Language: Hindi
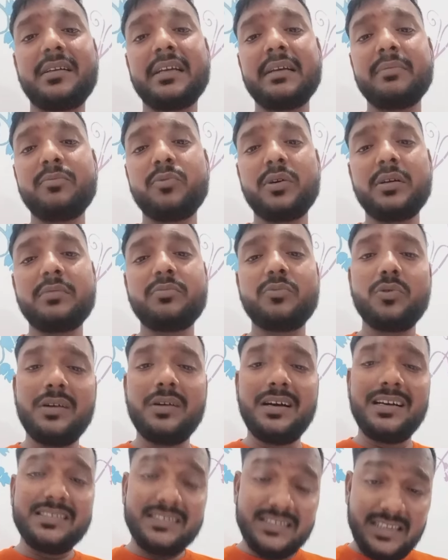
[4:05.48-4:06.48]
के मुकदमों का
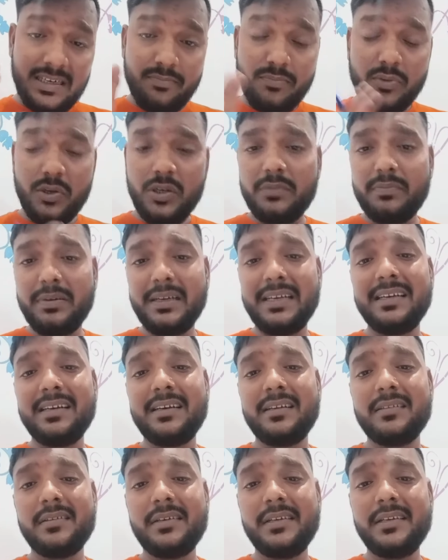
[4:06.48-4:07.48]
आजकल बहुत भयंकर
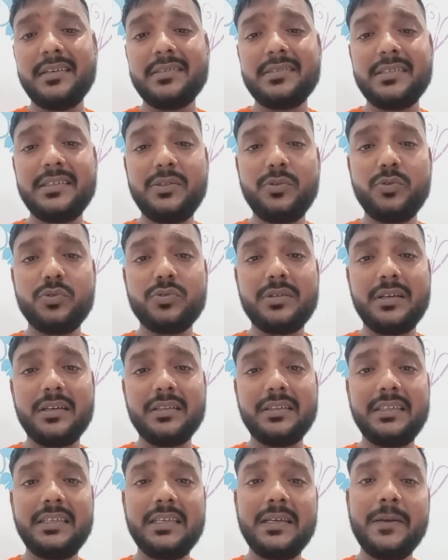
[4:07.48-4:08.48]
तरीके से यूज़
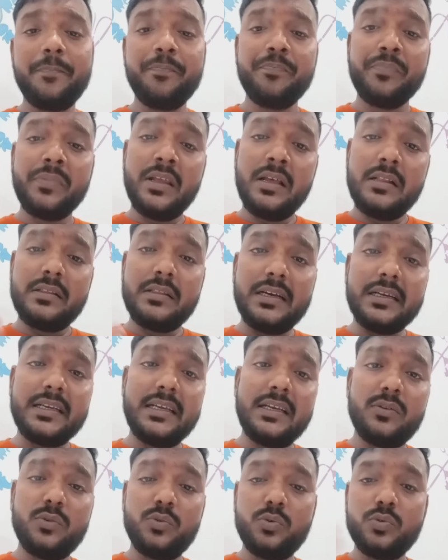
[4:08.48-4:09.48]
करती हैं
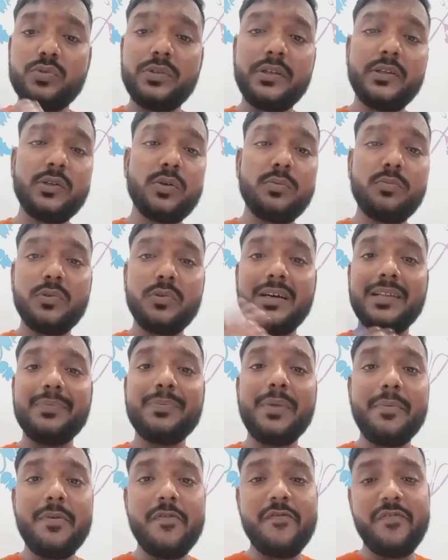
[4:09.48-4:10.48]
ताकि दूसरे को
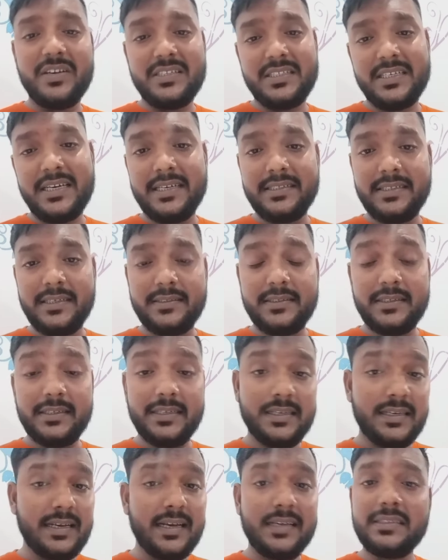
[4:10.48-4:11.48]
मुकदमे में फंसाया जा सके
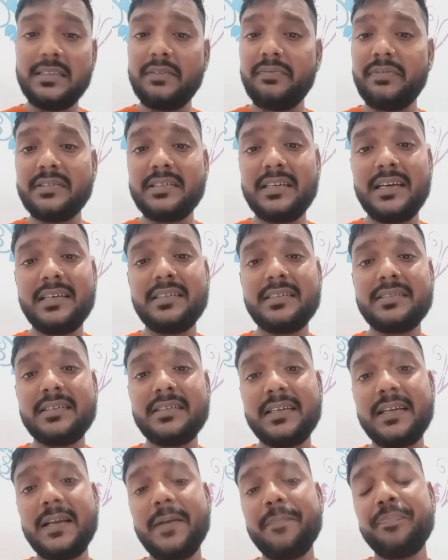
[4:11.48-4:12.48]
कैसे फंसाया जा
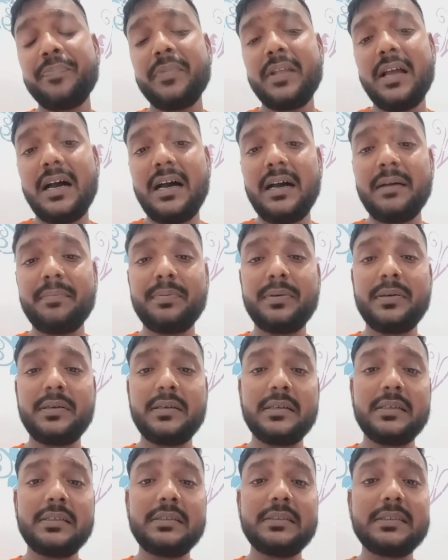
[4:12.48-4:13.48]
सके आप
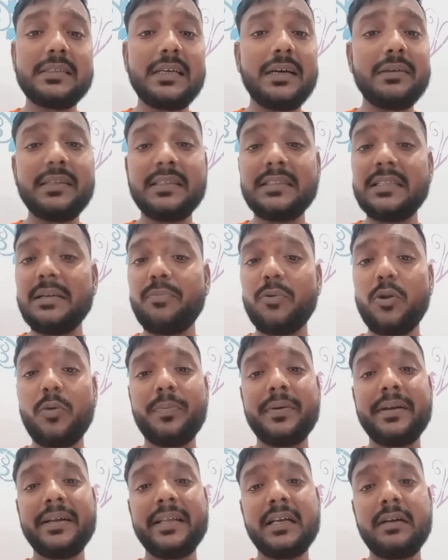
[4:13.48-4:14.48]
का जैसे
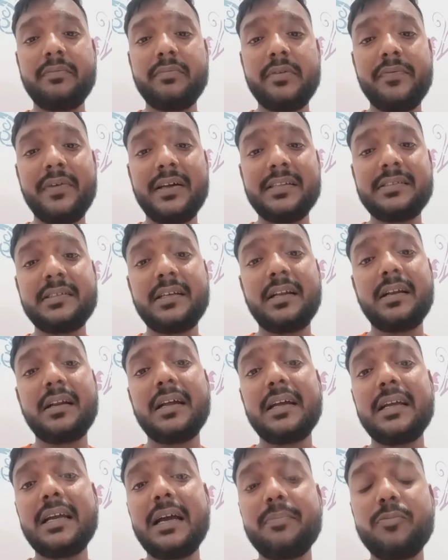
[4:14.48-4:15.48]
प्रॉपर्टी का विवाद चल रहा
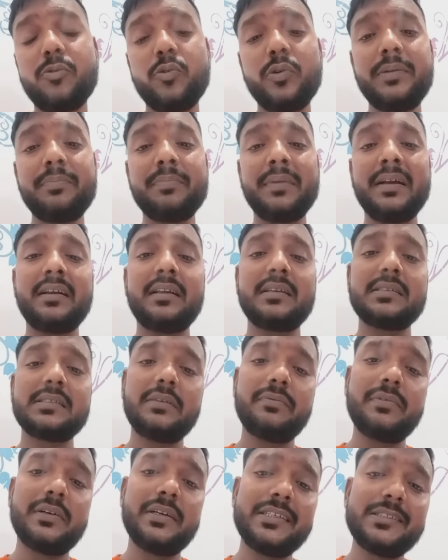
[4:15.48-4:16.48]
है आप कोई मैटर
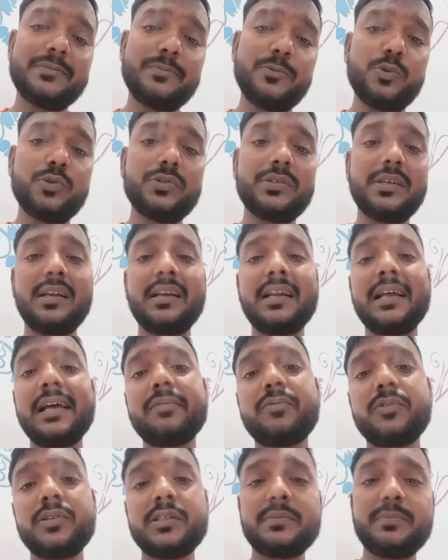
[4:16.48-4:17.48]
सिविल डिस्प्यूट चल रहा है
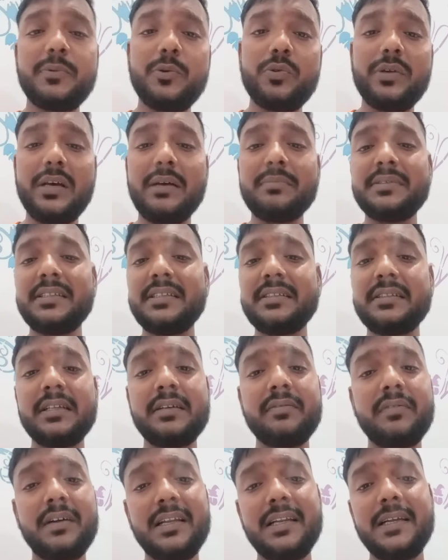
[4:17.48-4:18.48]
वो डिस्प्यूट आप जीतने
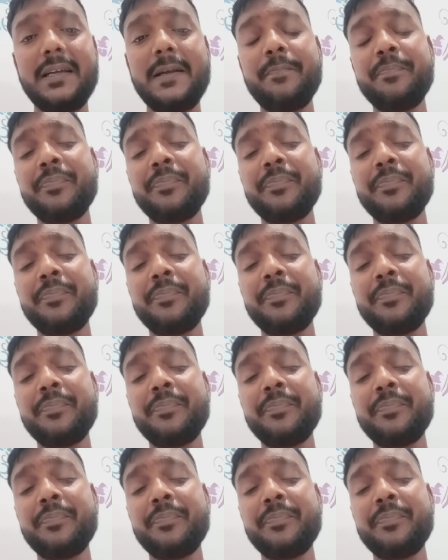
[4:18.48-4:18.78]
वाले हैं